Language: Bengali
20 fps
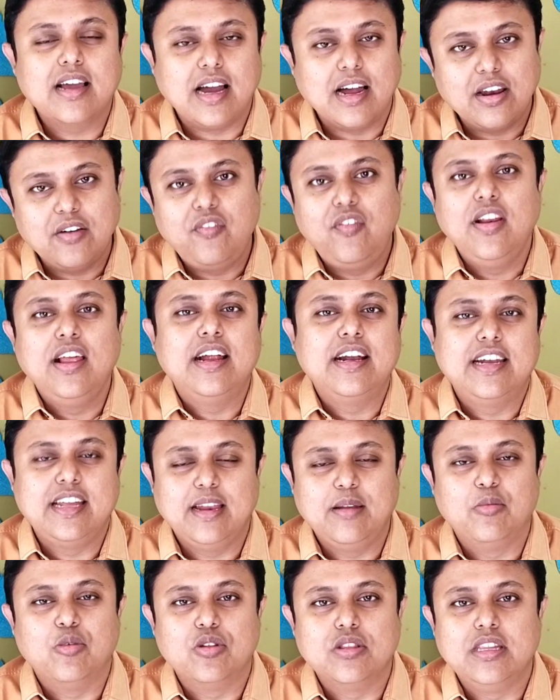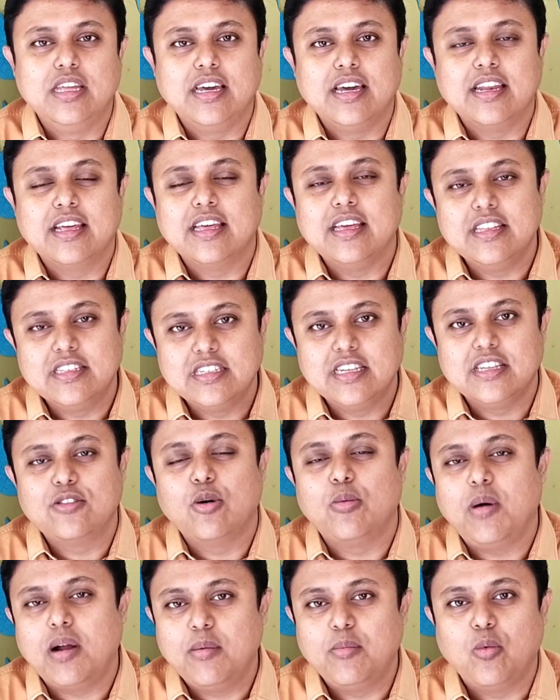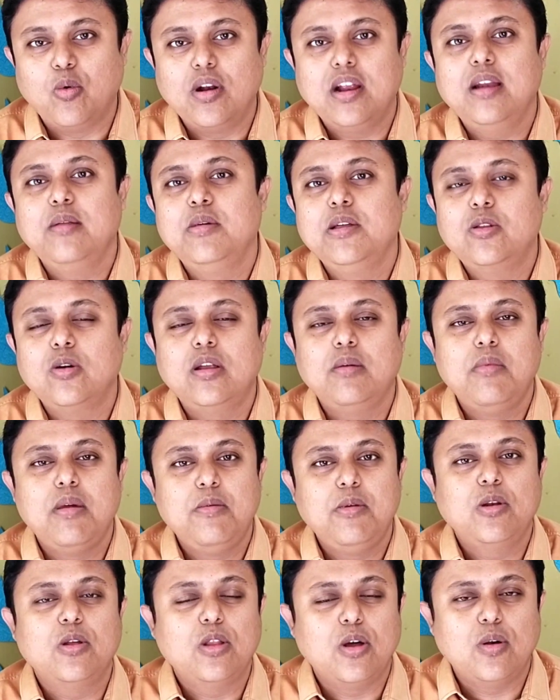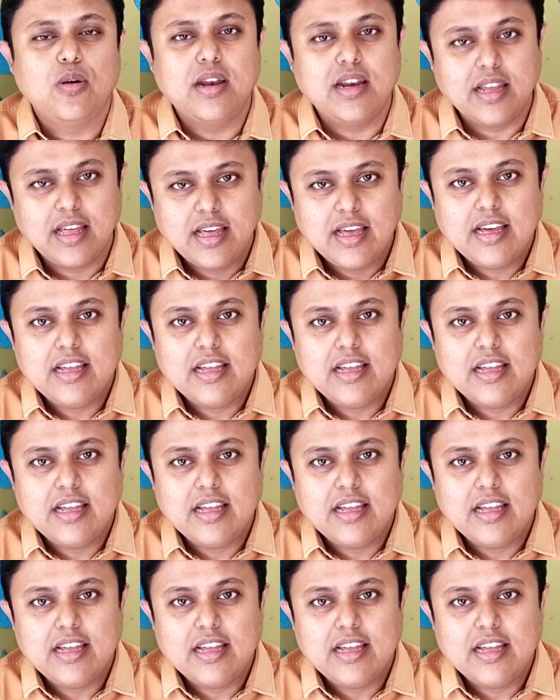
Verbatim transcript: কনফ্লিক্টের মধ্যে আর কি যে তোমার মনের ভিতরে বিভিন্ন ধরনের